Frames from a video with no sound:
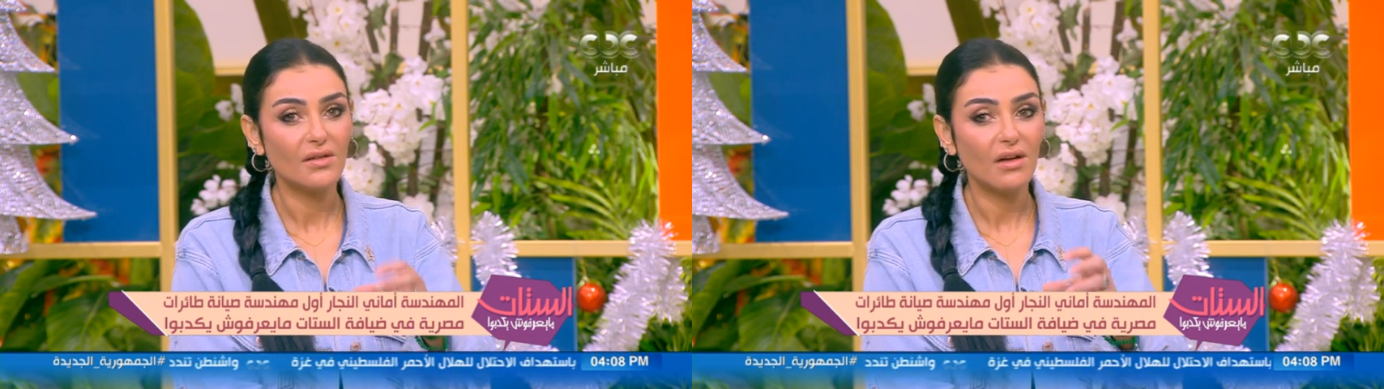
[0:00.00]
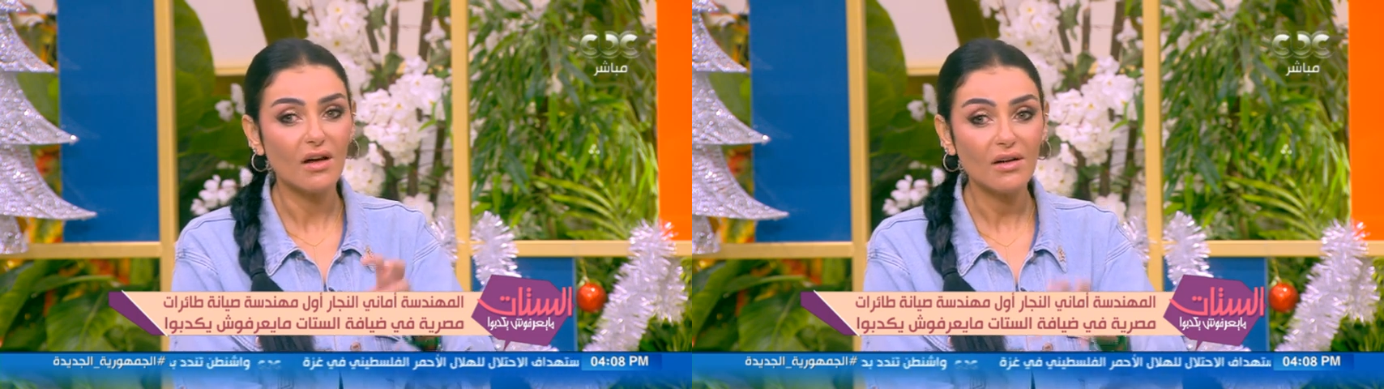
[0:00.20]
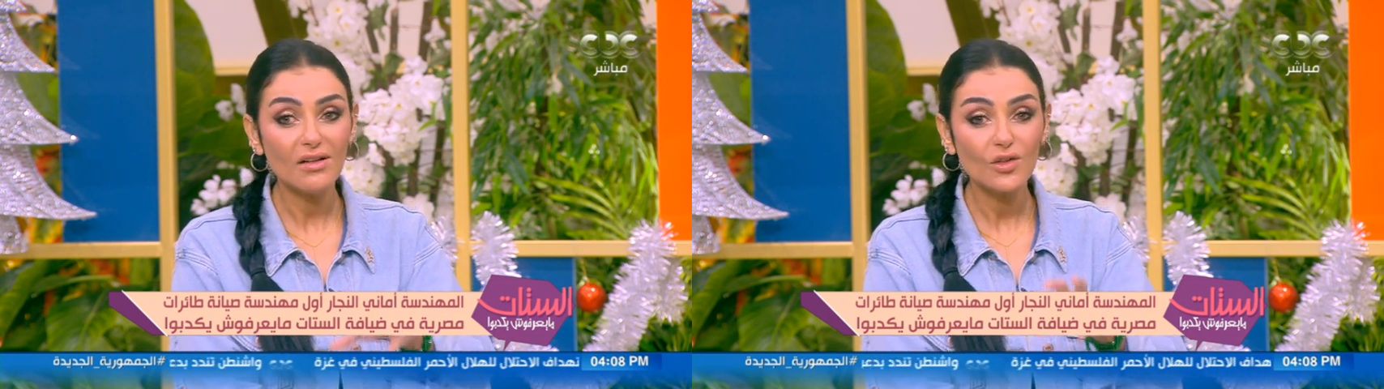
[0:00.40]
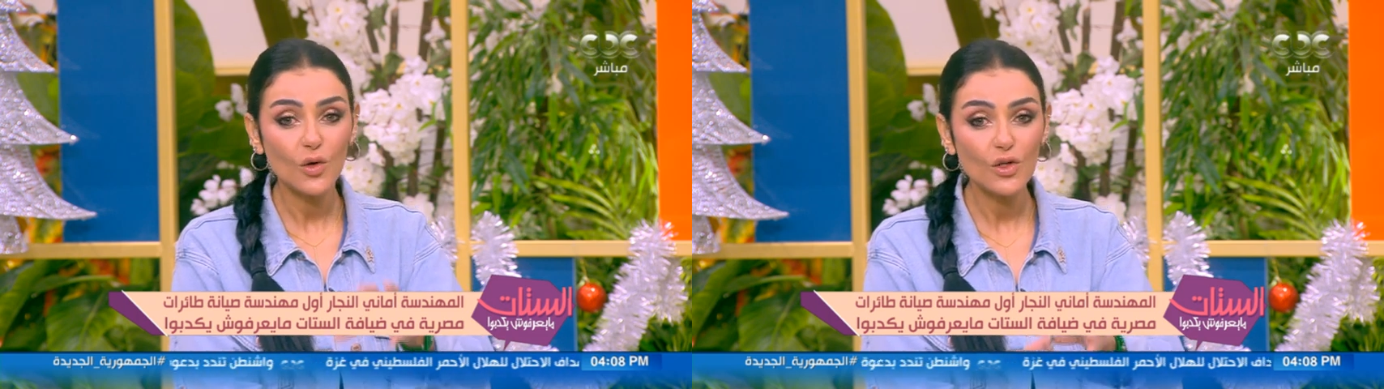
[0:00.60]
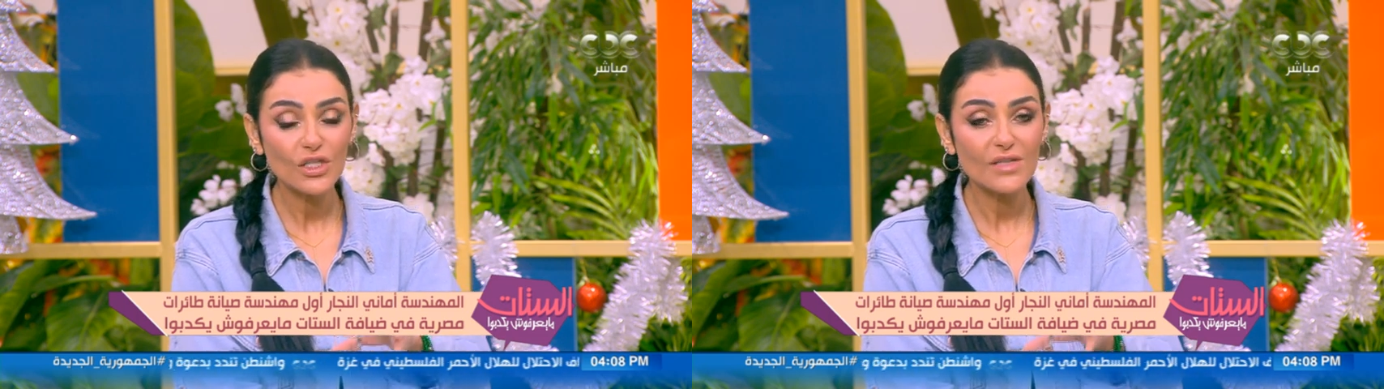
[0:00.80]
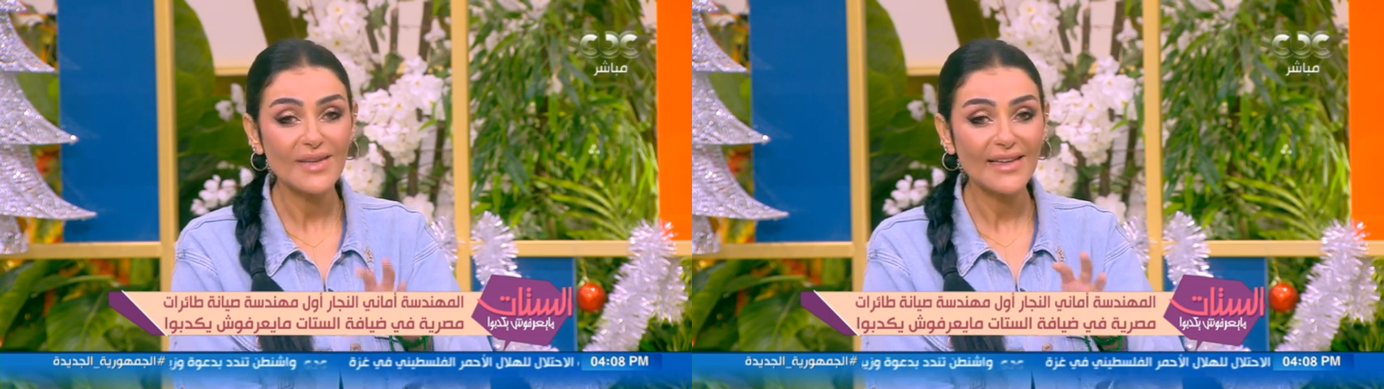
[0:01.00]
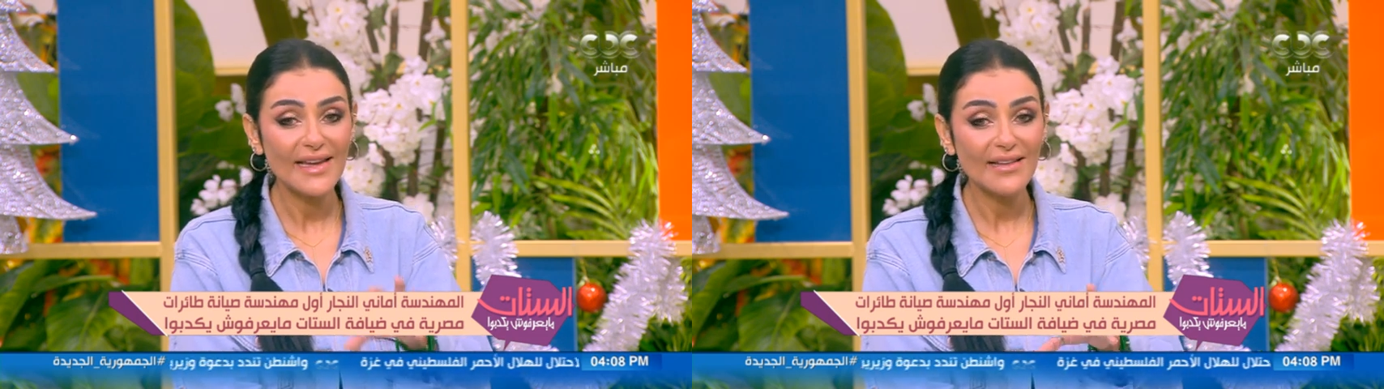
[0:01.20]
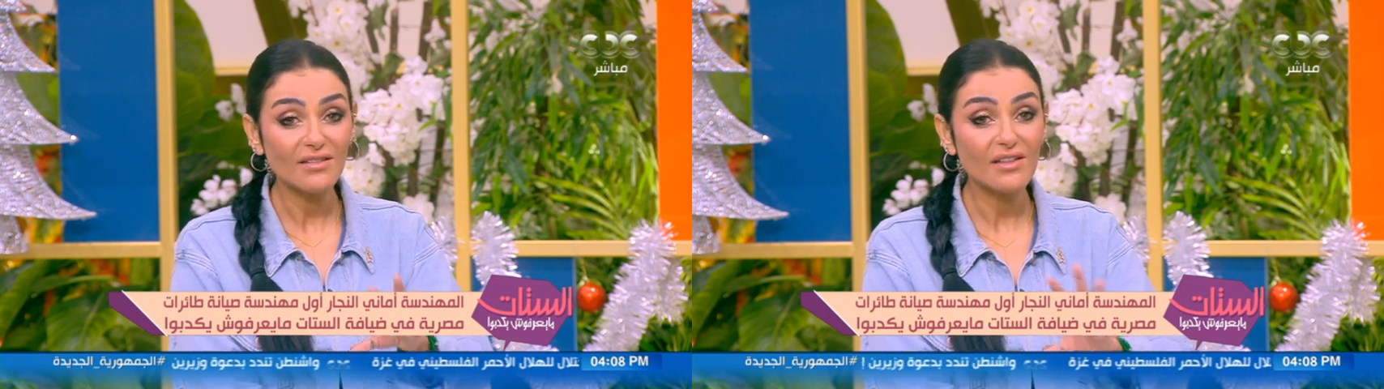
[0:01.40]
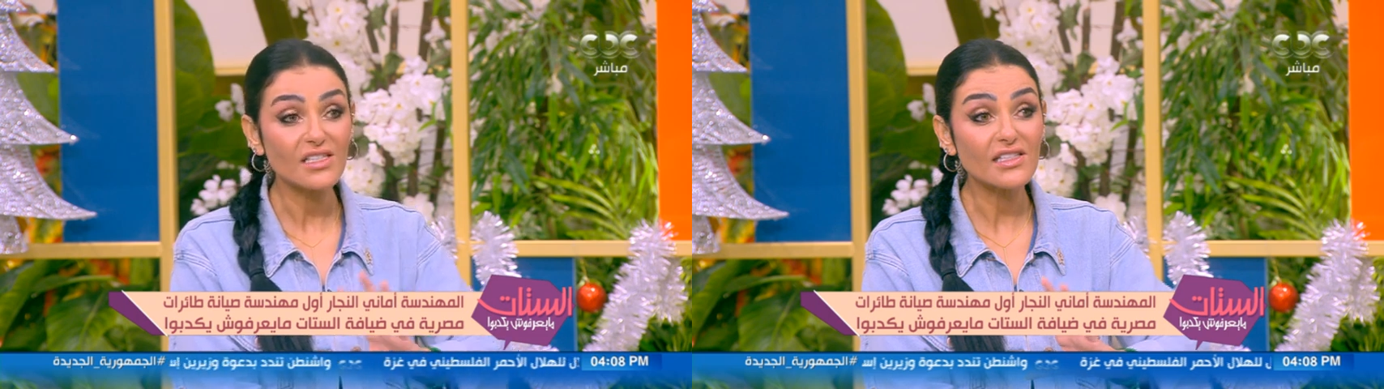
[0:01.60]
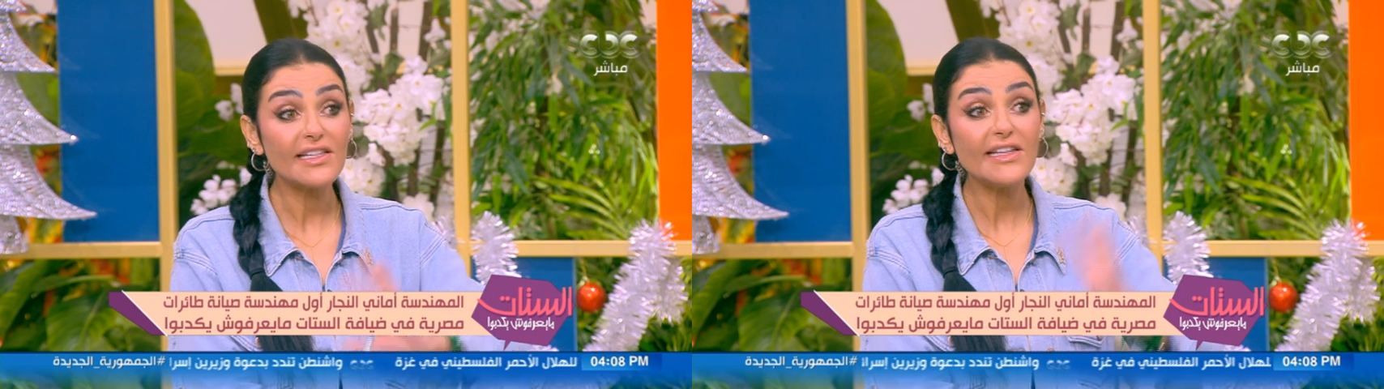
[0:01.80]
تقرري تخشي مجال
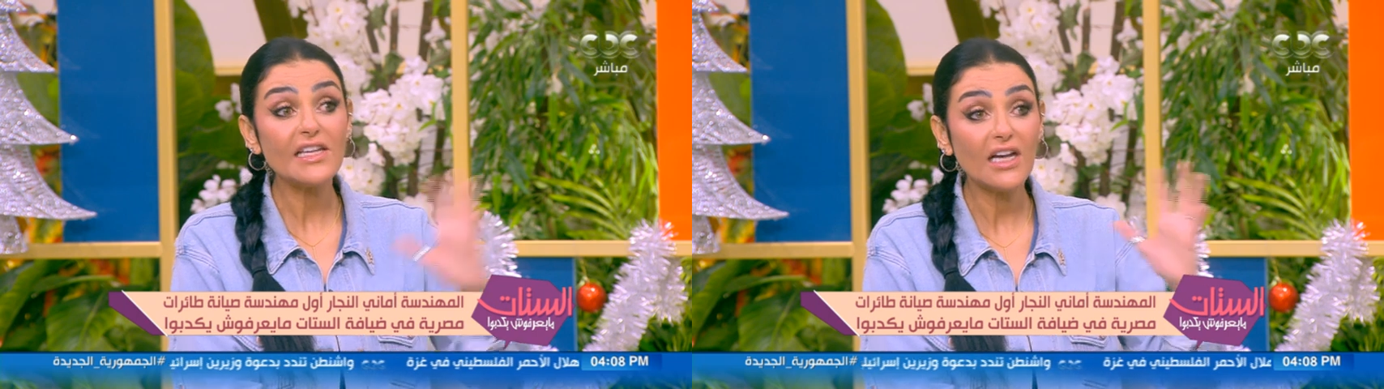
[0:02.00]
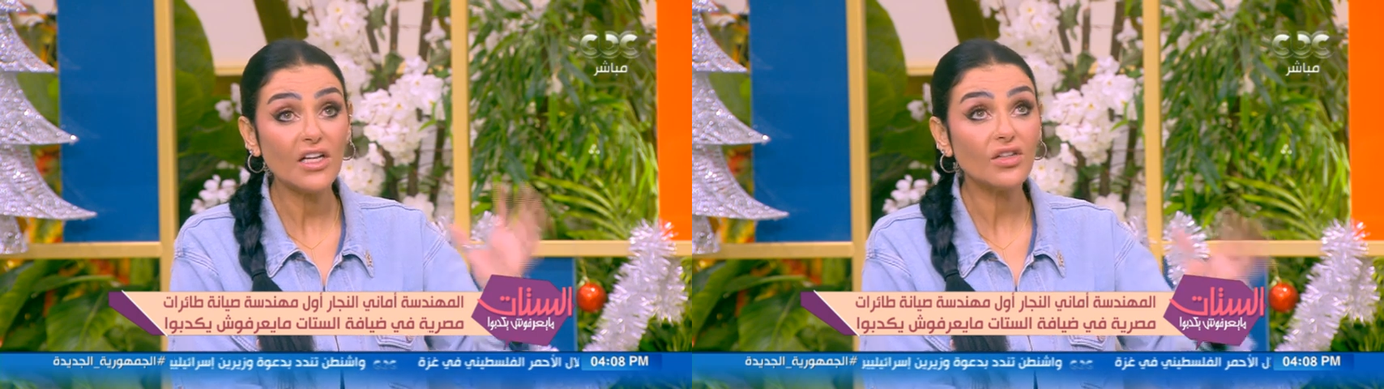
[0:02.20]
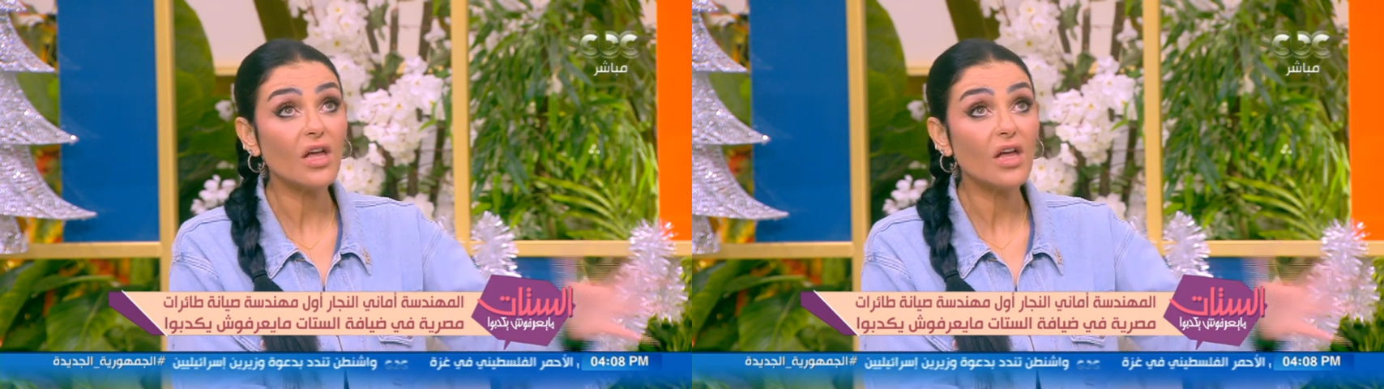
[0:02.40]
تصليح